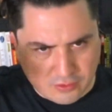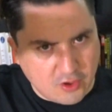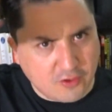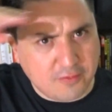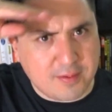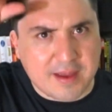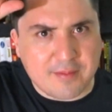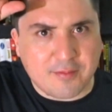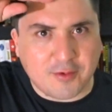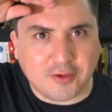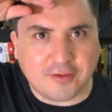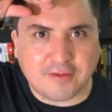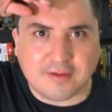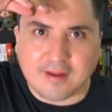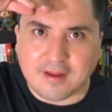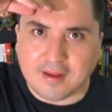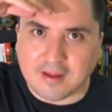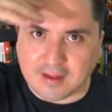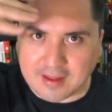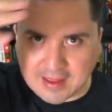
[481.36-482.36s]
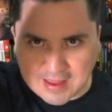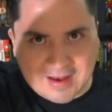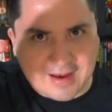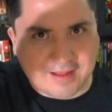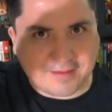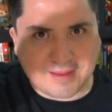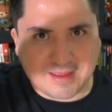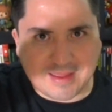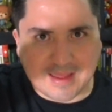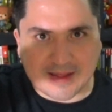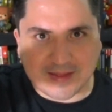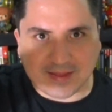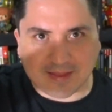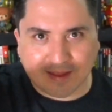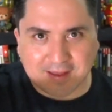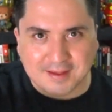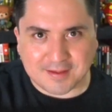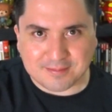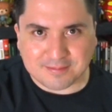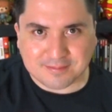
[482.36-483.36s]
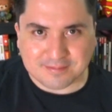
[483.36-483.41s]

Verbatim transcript: nos vemos en la siguiente.